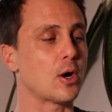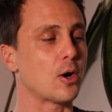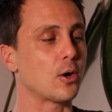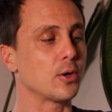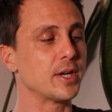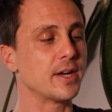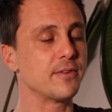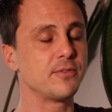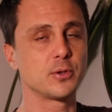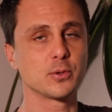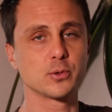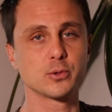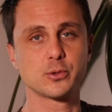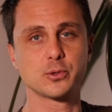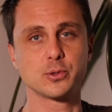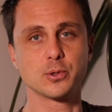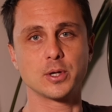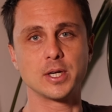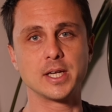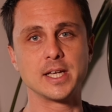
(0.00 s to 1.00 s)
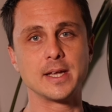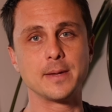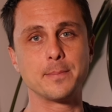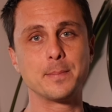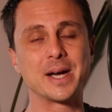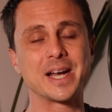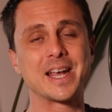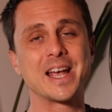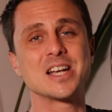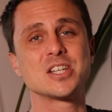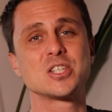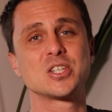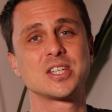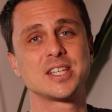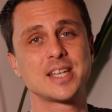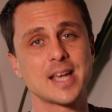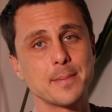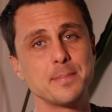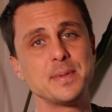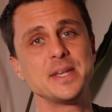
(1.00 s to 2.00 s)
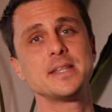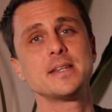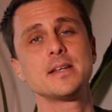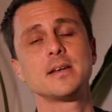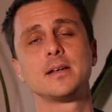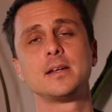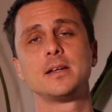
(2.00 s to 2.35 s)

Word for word: en avion sur les bagages cabine,